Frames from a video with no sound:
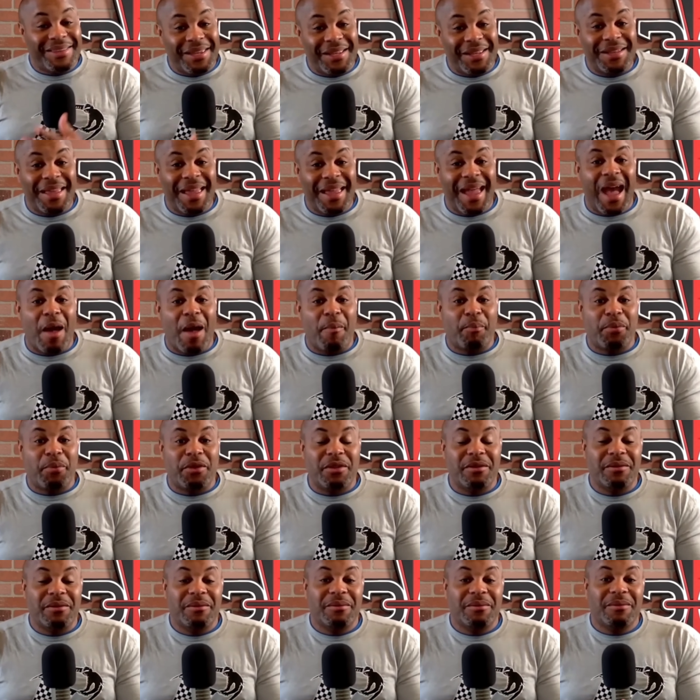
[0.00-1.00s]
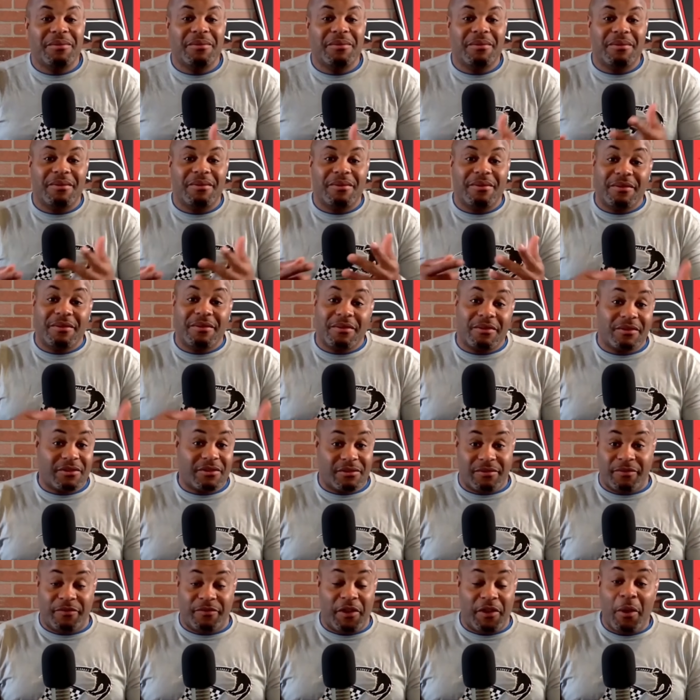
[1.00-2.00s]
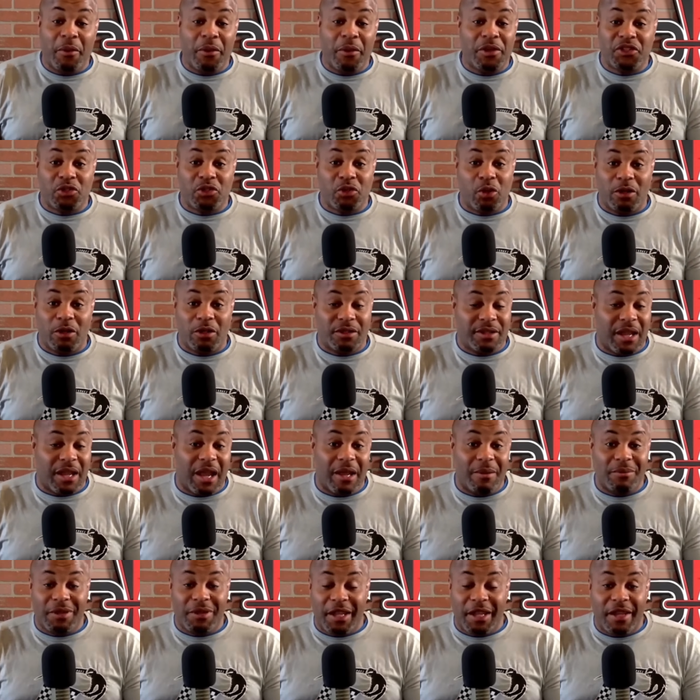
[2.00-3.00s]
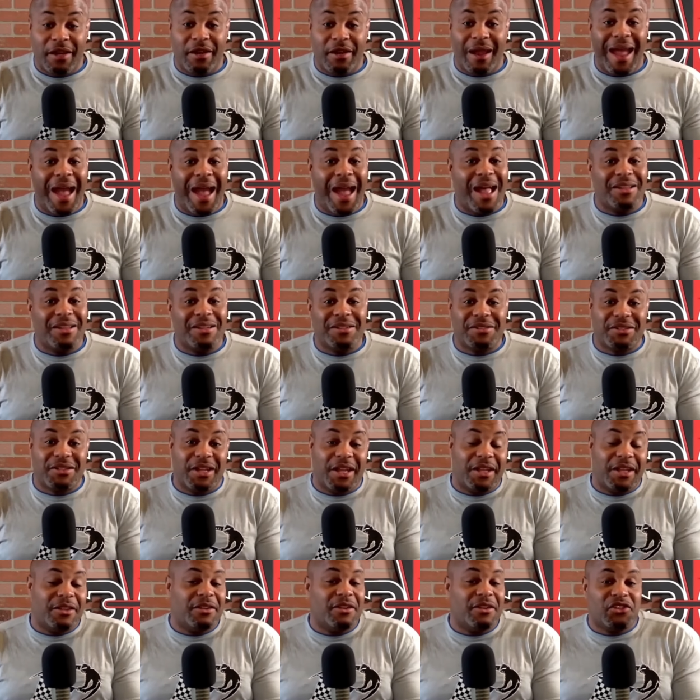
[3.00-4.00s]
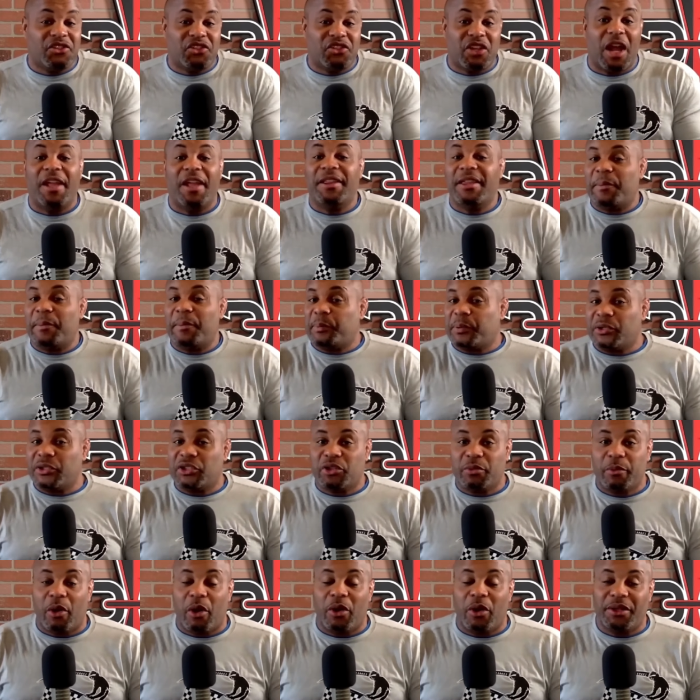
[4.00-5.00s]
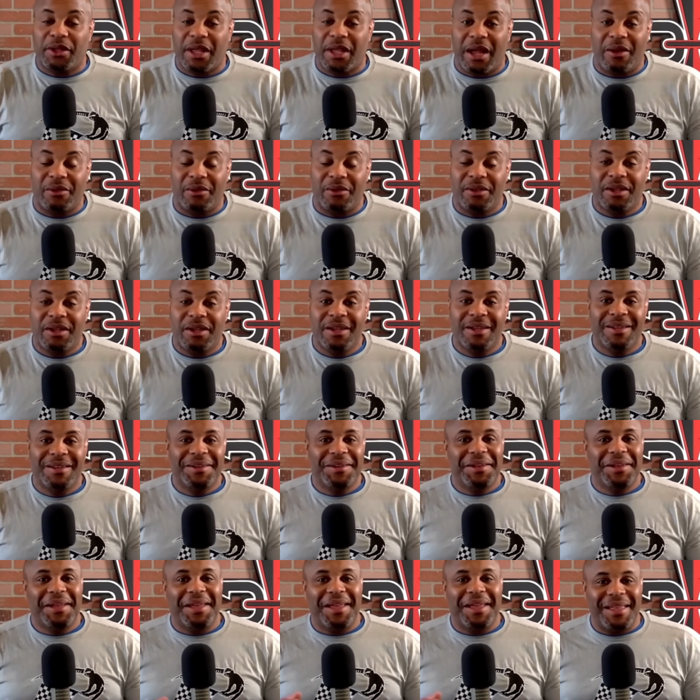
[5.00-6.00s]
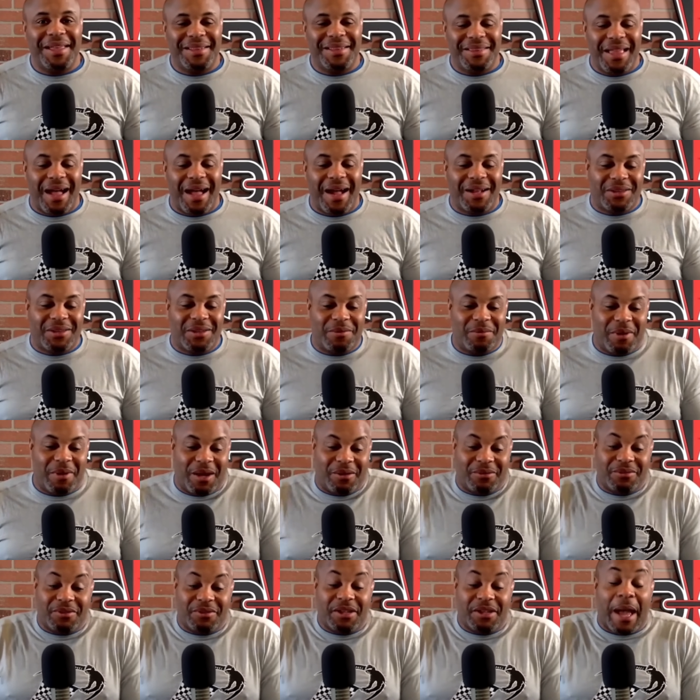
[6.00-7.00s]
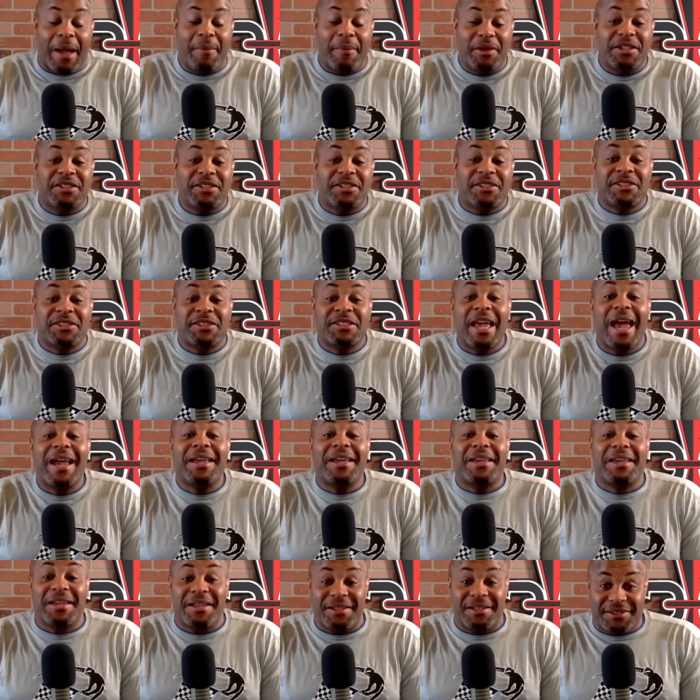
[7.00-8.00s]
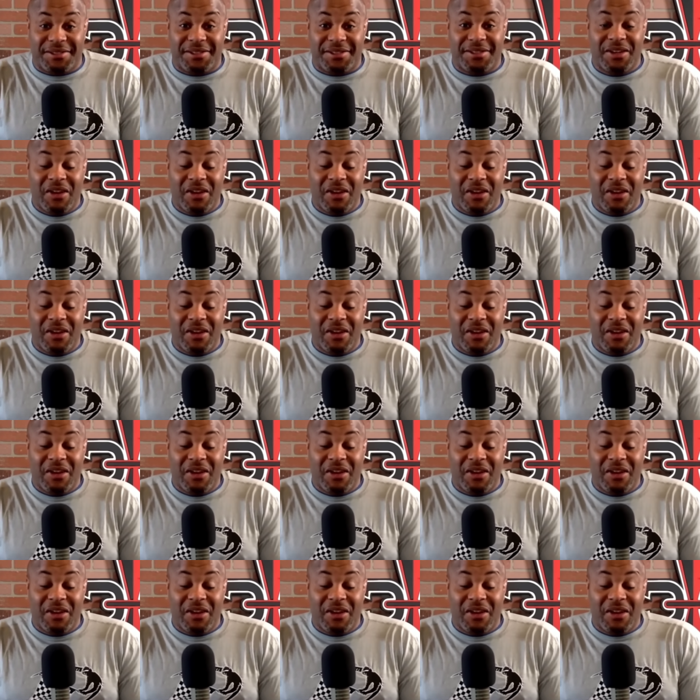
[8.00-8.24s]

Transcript: E isso não aconteceu. Muito pouco tempo depois, Alex acertou o soco e derrubou Jamal em segundos, nocauteou segundos depois.